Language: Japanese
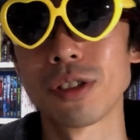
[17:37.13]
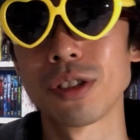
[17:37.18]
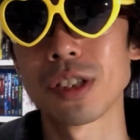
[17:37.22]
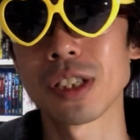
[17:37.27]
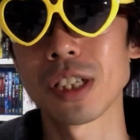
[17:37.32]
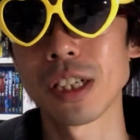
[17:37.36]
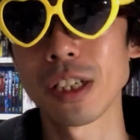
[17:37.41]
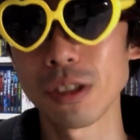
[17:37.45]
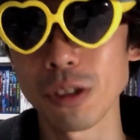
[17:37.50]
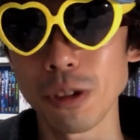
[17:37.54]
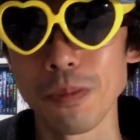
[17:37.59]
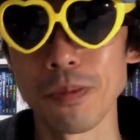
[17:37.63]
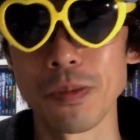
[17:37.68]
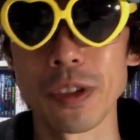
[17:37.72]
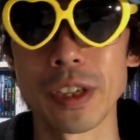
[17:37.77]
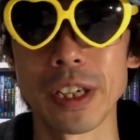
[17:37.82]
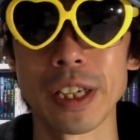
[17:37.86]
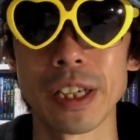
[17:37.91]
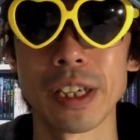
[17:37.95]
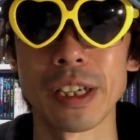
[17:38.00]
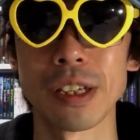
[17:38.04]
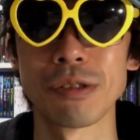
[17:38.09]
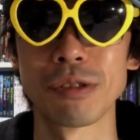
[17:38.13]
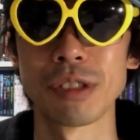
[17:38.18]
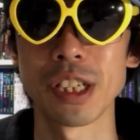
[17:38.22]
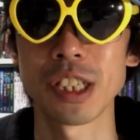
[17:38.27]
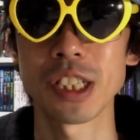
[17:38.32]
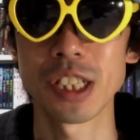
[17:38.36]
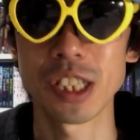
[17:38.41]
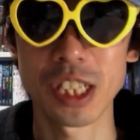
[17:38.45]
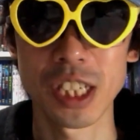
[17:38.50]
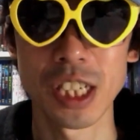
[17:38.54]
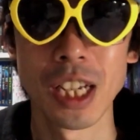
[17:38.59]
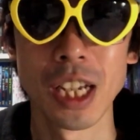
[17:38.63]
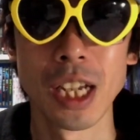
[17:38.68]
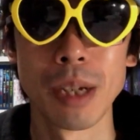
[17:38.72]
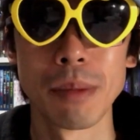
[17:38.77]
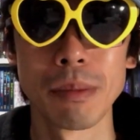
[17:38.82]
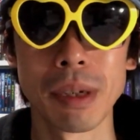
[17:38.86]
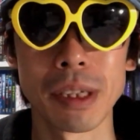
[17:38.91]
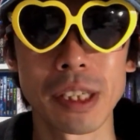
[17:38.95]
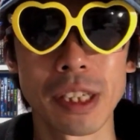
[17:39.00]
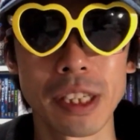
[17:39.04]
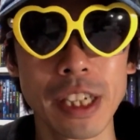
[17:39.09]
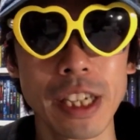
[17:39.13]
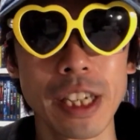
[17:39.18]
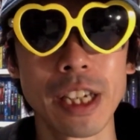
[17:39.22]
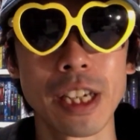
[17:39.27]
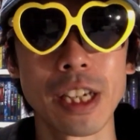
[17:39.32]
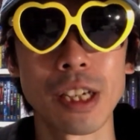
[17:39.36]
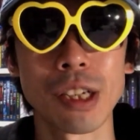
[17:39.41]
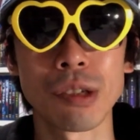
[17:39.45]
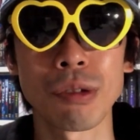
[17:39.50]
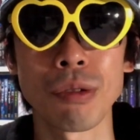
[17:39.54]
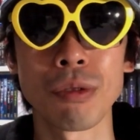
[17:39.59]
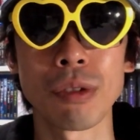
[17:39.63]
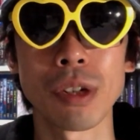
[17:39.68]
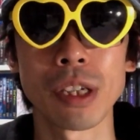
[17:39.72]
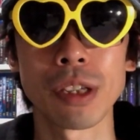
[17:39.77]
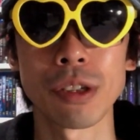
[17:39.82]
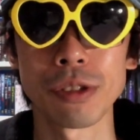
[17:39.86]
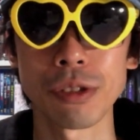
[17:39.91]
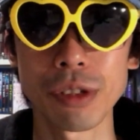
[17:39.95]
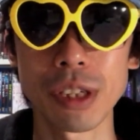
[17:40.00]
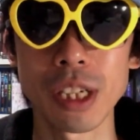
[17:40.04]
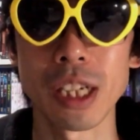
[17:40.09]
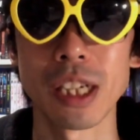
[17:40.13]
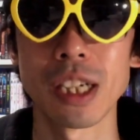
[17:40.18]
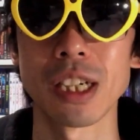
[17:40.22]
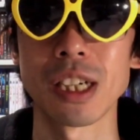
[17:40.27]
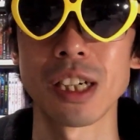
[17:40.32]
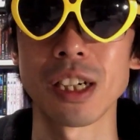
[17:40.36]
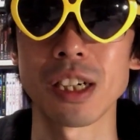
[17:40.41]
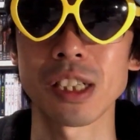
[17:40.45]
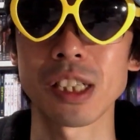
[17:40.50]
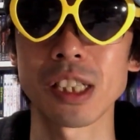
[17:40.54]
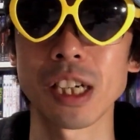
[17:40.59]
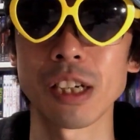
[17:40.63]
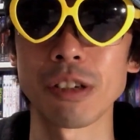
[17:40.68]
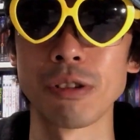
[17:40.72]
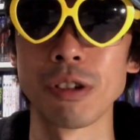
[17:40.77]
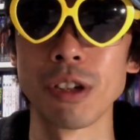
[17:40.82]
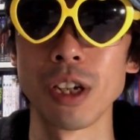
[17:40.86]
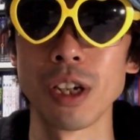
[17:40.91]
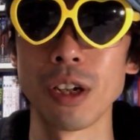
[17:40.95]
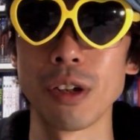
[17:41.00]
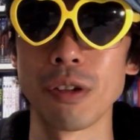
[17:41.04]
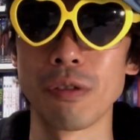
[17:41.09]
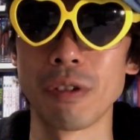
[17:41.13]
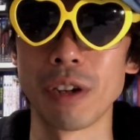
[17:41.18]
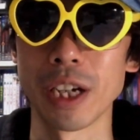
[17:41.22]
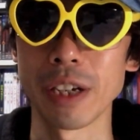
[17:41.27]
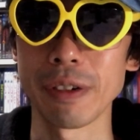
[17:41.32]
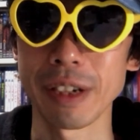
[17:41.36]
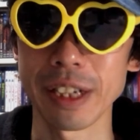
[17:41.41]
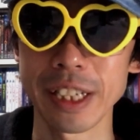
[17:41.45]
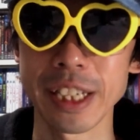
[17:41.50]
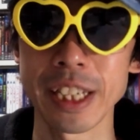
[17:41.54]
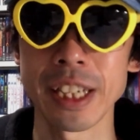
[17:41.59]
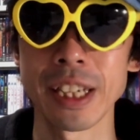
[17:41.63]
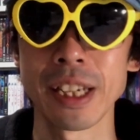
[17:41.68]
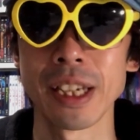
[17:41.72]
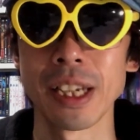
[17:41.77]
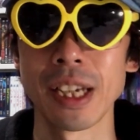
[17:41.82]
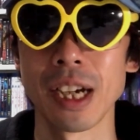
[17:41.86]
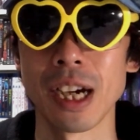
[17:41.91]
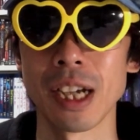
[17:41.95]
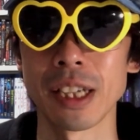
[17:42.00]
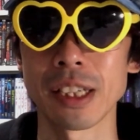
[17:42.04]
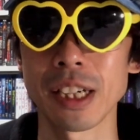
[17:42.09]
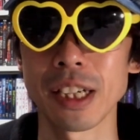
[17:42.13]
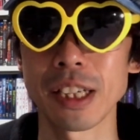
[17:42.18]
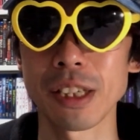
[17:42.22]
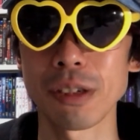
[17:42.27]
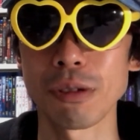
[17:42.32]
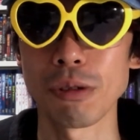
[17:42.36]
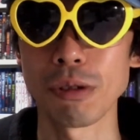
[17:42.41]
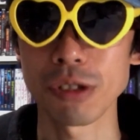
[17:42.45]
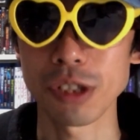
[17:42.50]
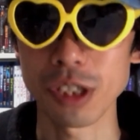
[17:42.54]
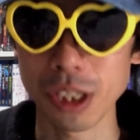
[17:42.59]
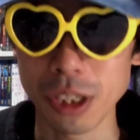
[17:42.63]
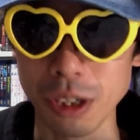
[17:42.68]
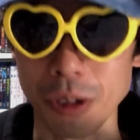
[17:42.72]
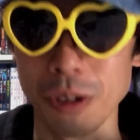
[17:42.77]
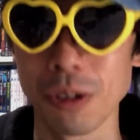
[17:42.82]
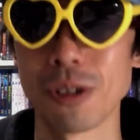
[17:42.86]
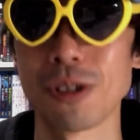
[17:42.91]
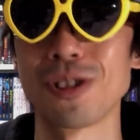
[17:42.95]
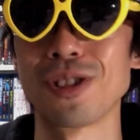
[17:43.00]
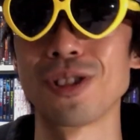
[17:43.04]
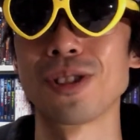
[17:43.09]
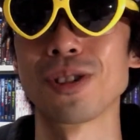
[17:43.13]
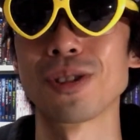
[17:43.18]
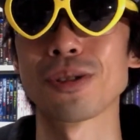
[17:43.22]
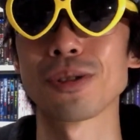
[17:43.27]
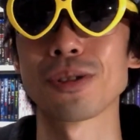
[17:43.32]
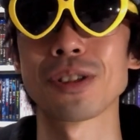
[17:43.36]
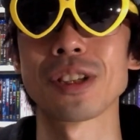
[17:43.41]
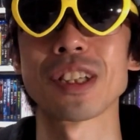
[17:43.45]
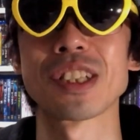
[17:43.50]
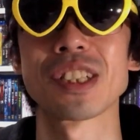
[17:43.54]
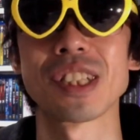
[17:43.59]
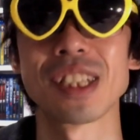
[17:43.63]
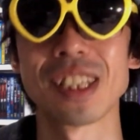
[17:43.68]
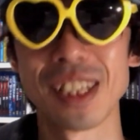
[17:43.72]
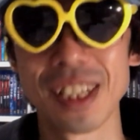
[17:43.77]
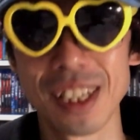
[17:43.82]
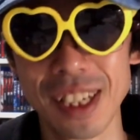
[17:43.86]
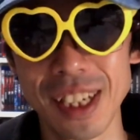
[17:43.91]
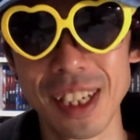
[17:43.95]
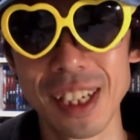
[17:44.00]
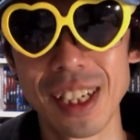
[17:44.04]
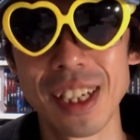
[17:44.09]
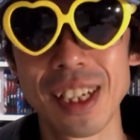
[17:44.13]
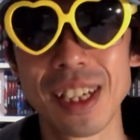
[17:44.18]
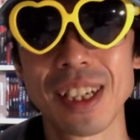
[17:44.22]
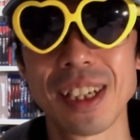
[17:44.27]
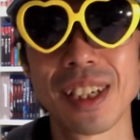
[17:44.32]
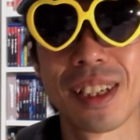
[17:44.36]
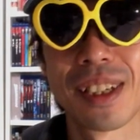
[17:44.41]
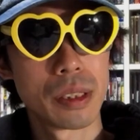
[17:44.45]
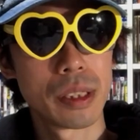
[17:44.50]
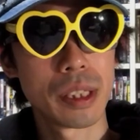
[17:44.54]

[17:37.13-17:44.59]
されると、えー、嬉しいしまたね、えー、今回のようなあ機会を我々に与えてほしいということでしたね。